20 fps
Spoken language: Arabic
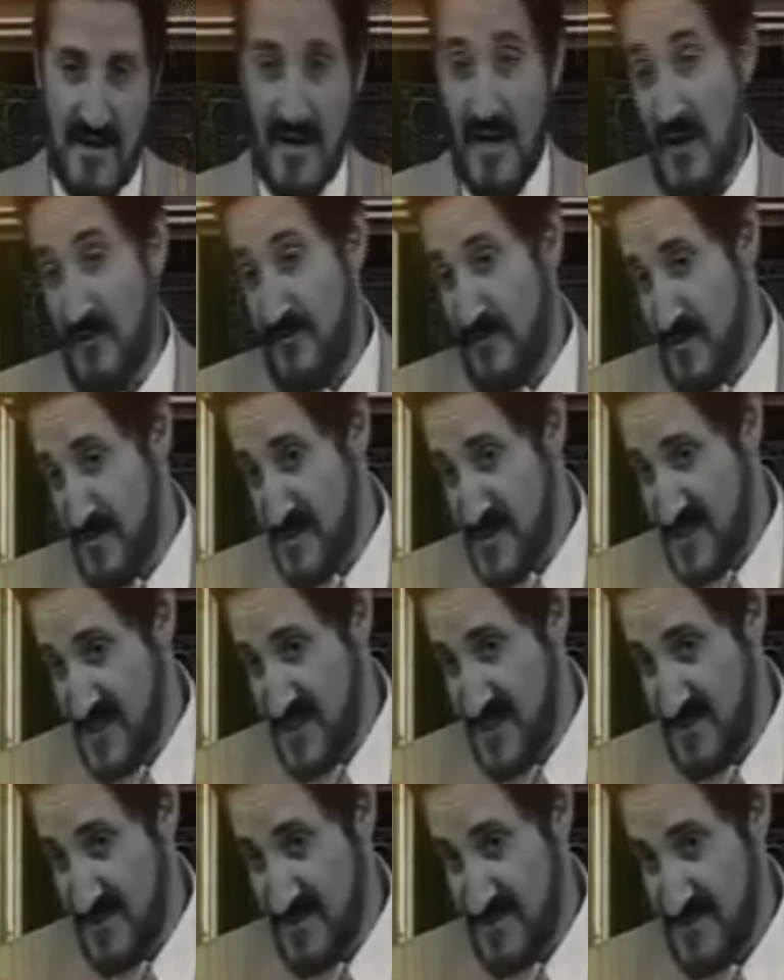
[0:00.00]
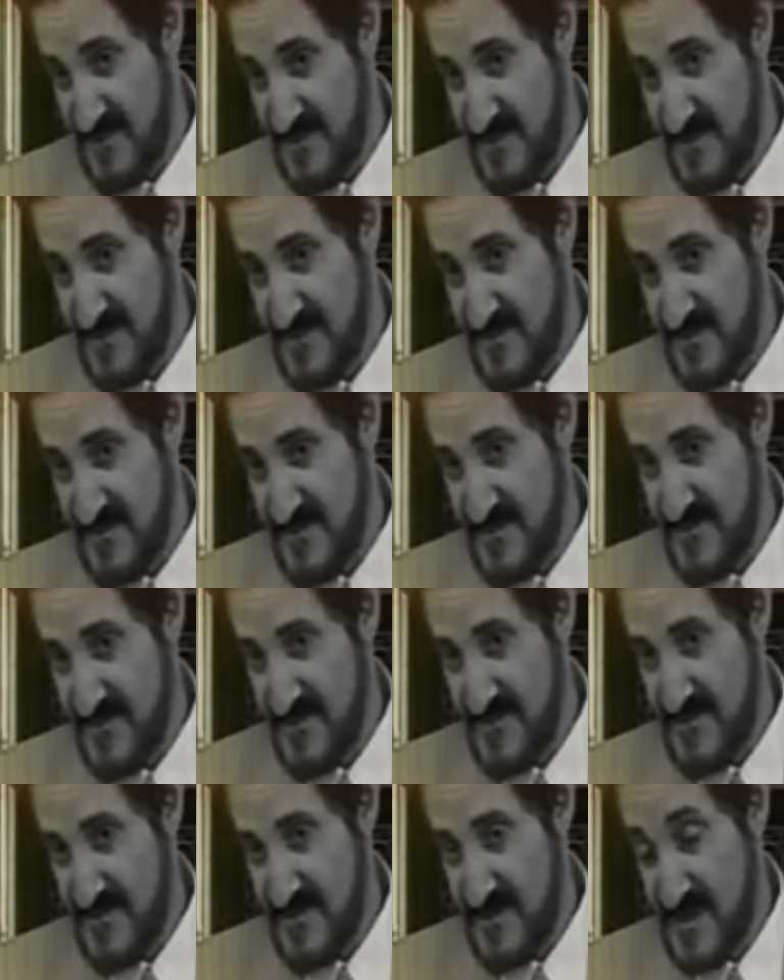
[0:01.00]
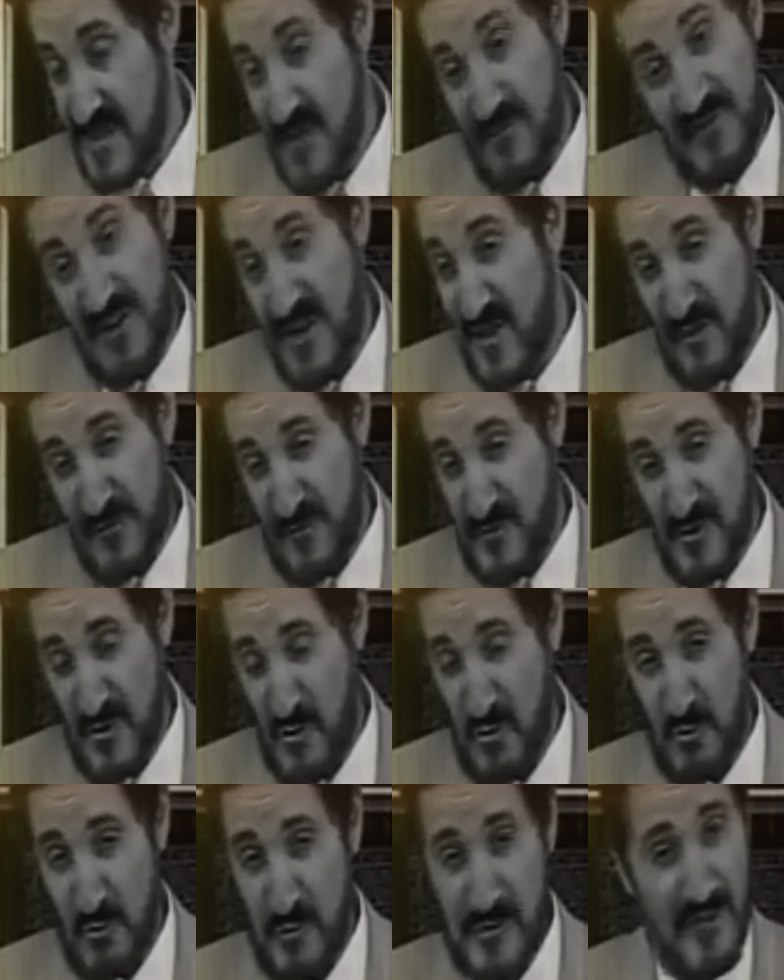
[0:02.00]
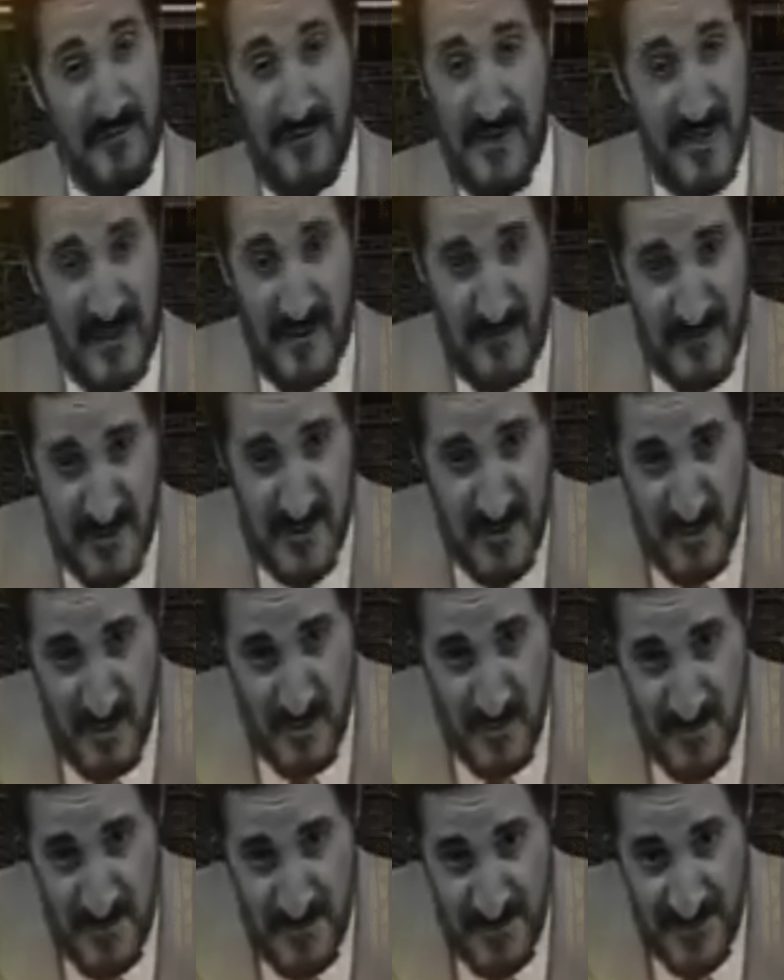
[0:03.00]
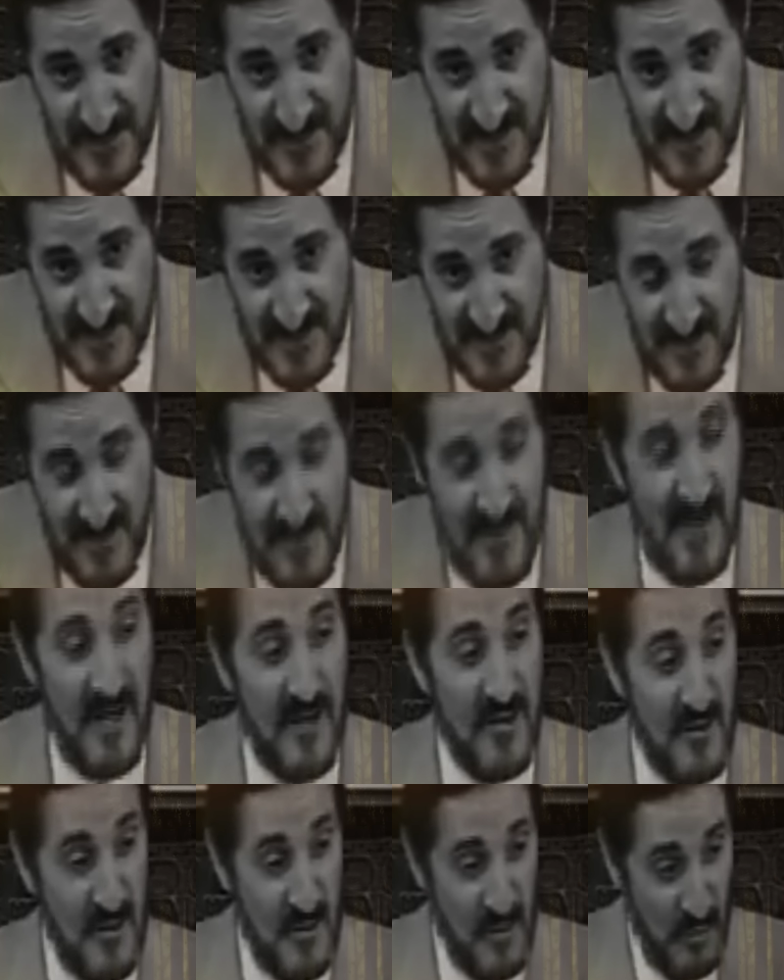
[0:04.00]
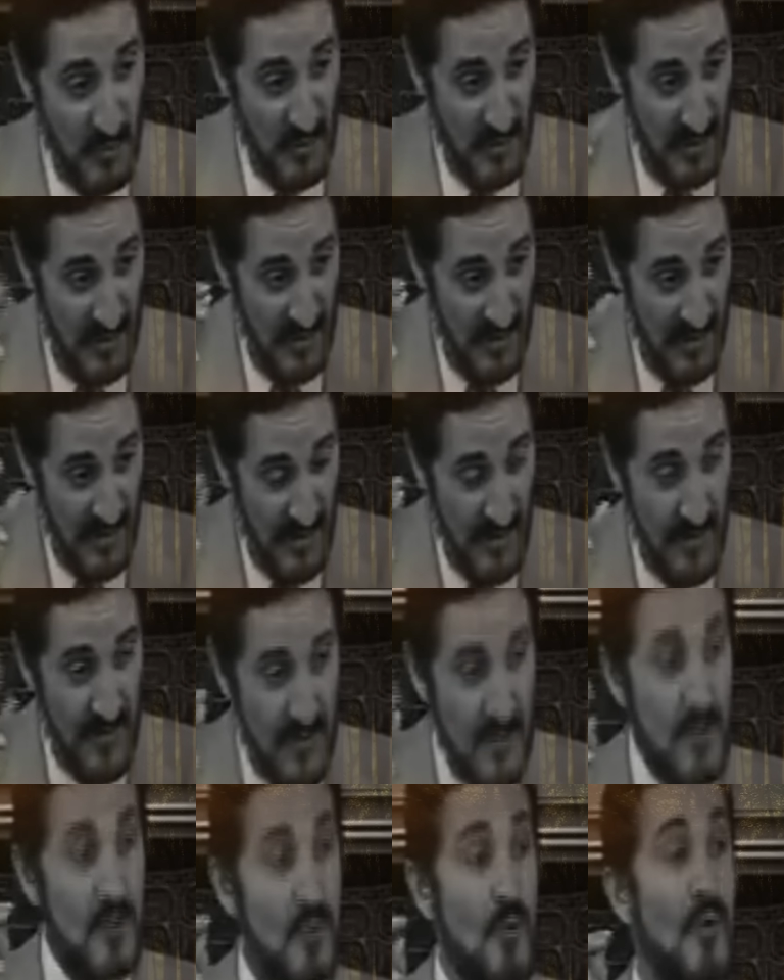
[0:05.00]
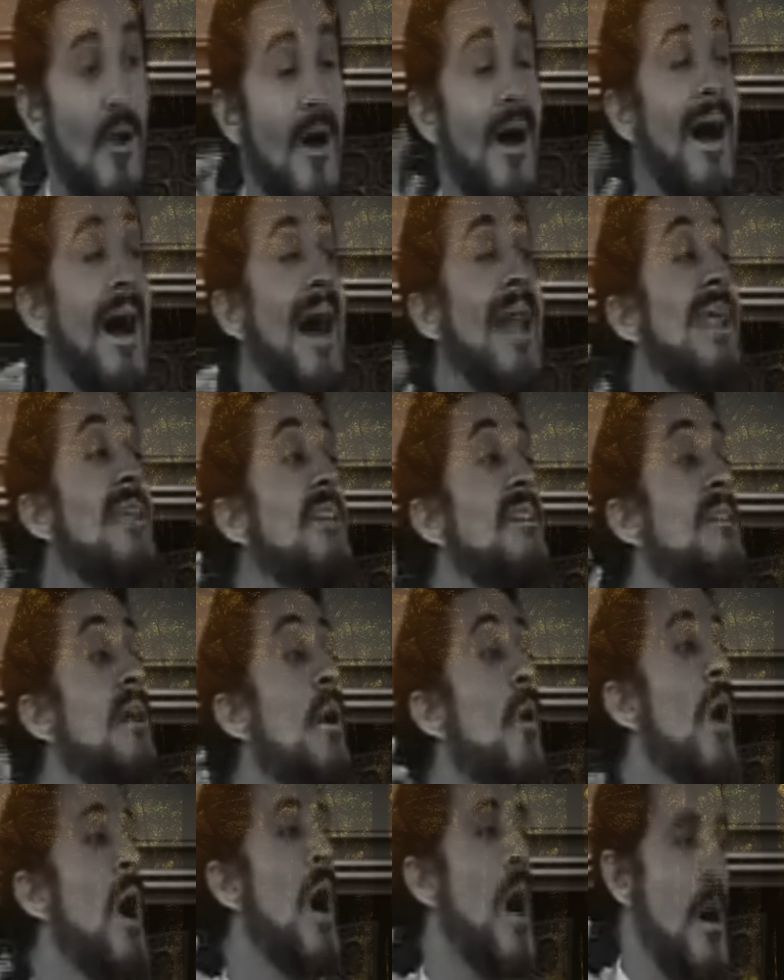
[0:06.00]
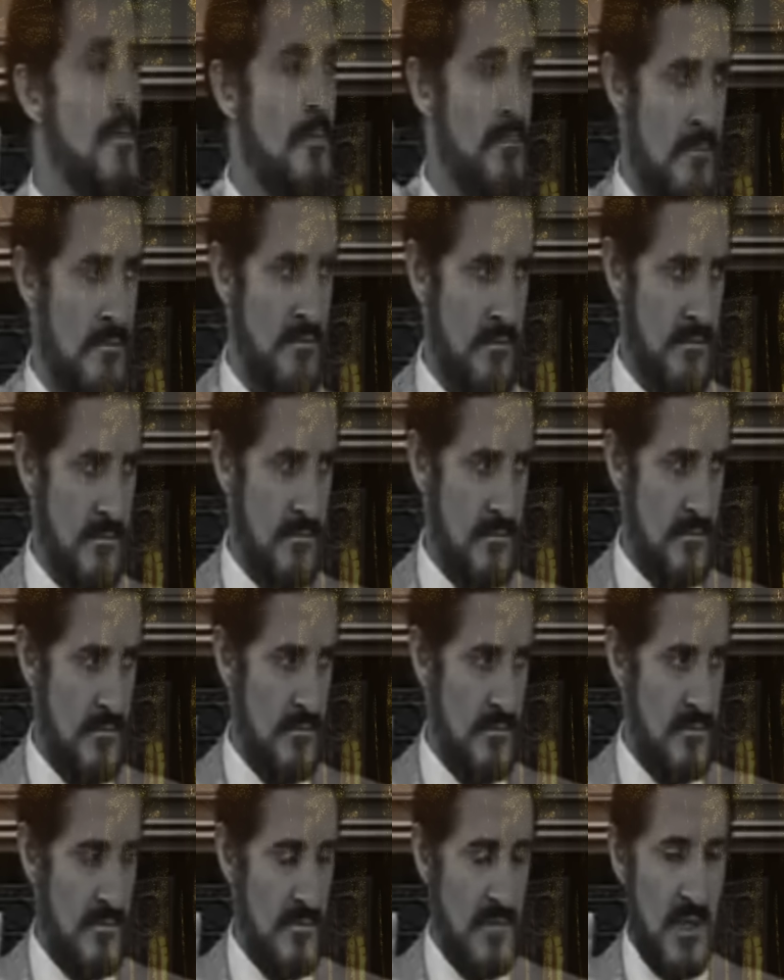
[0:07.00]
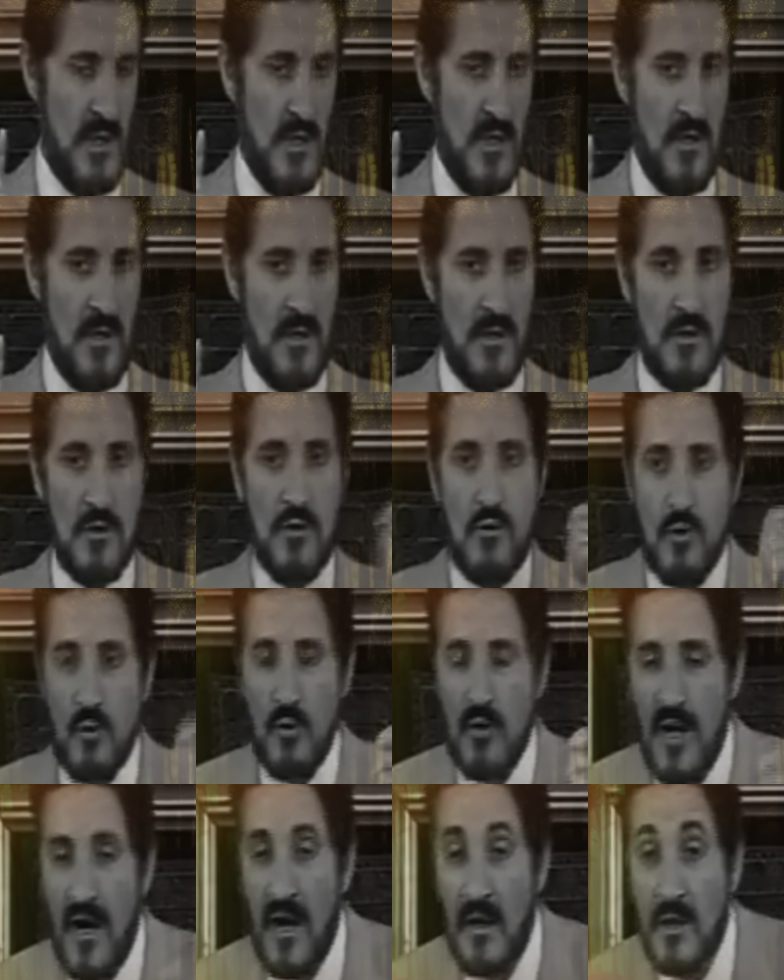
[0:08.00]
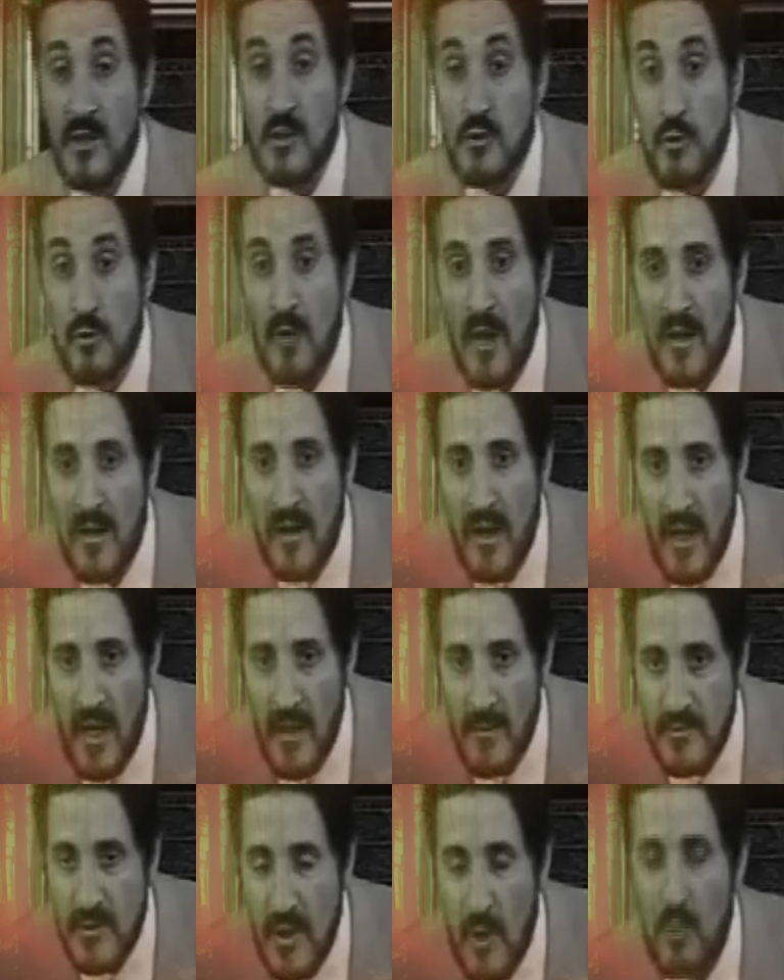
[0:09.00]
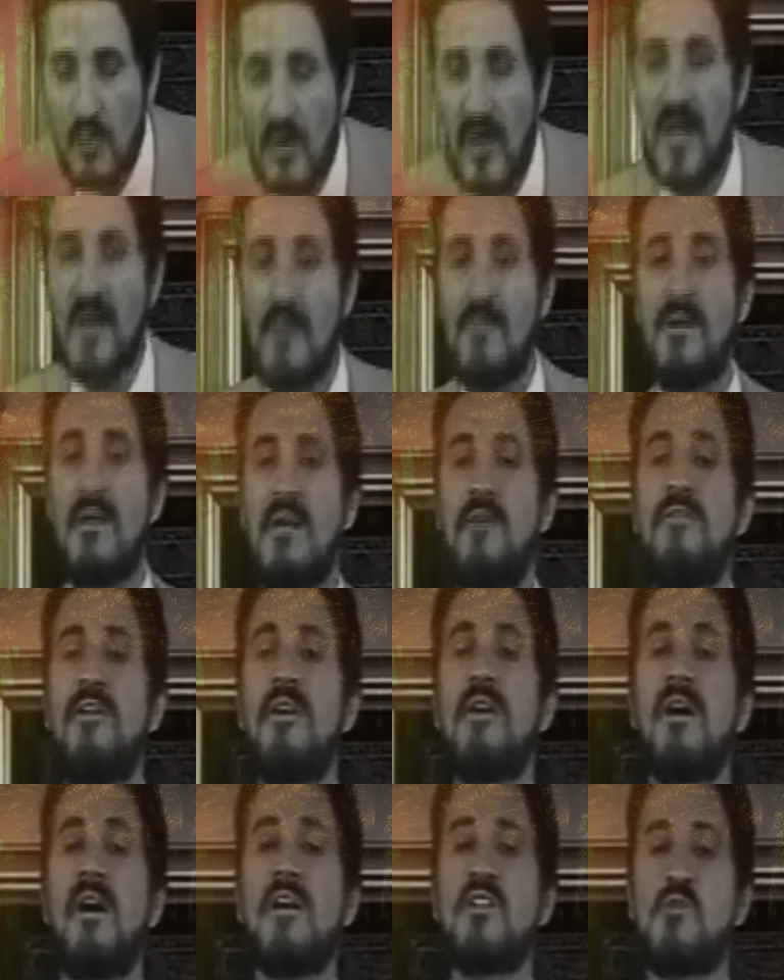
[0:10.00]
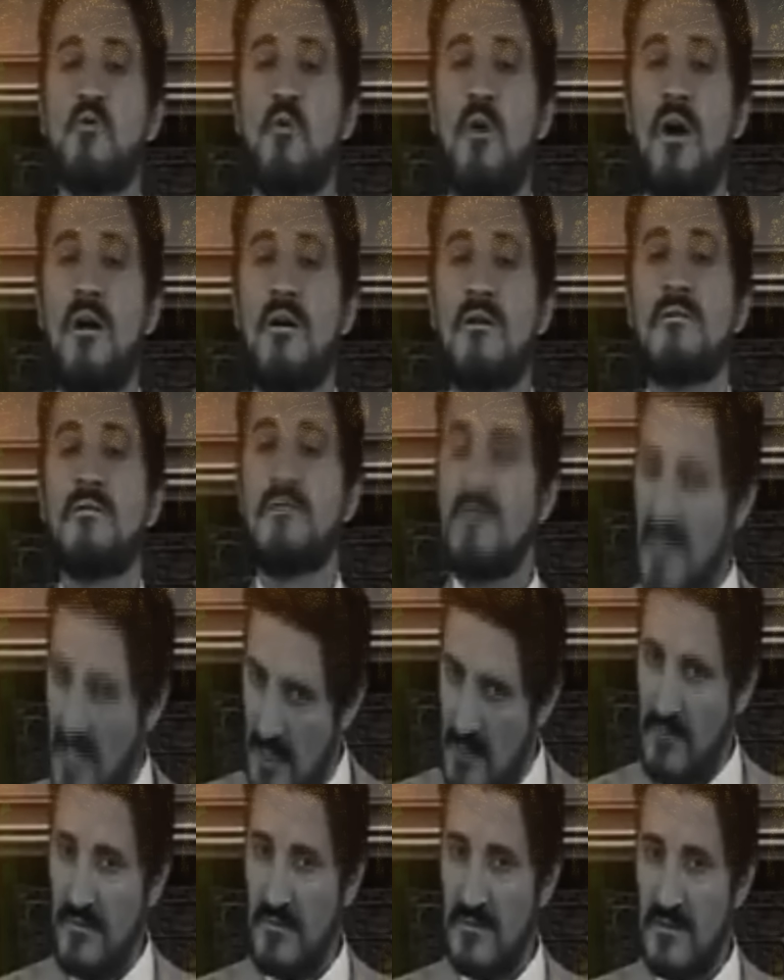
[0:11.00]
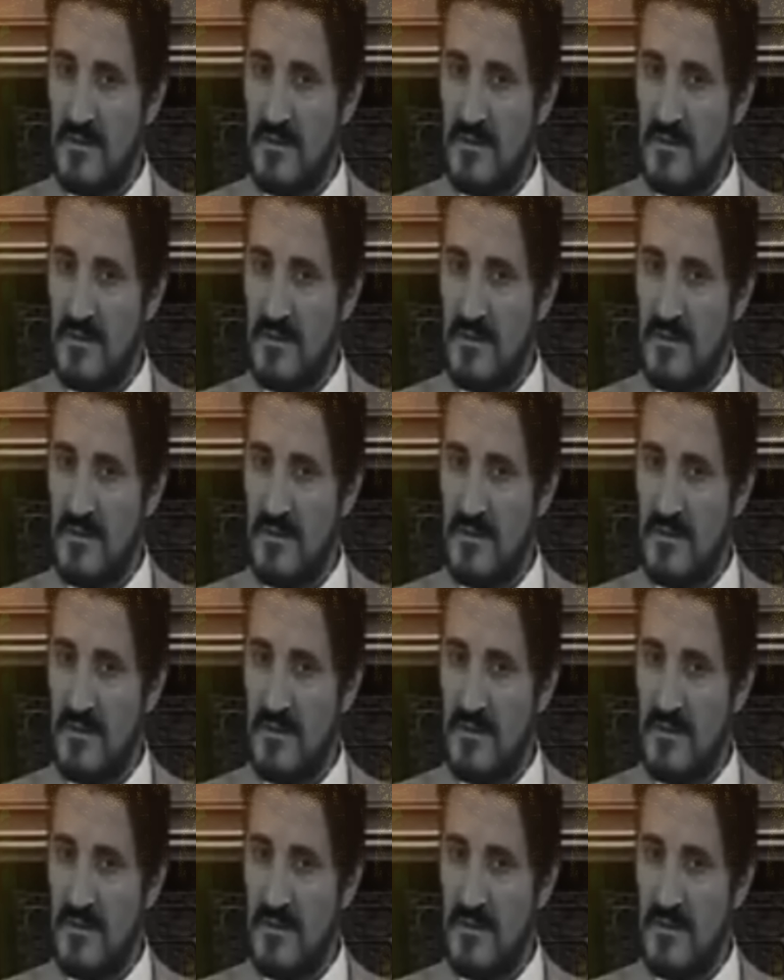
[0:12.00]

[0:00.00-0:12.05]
غافل مسكين سفه نفسه سفه نفسه لذلك ذكر الله ذكر الله على الدوام ذكر الله يصقل القلب تقول قلبي فيه قسوة نعم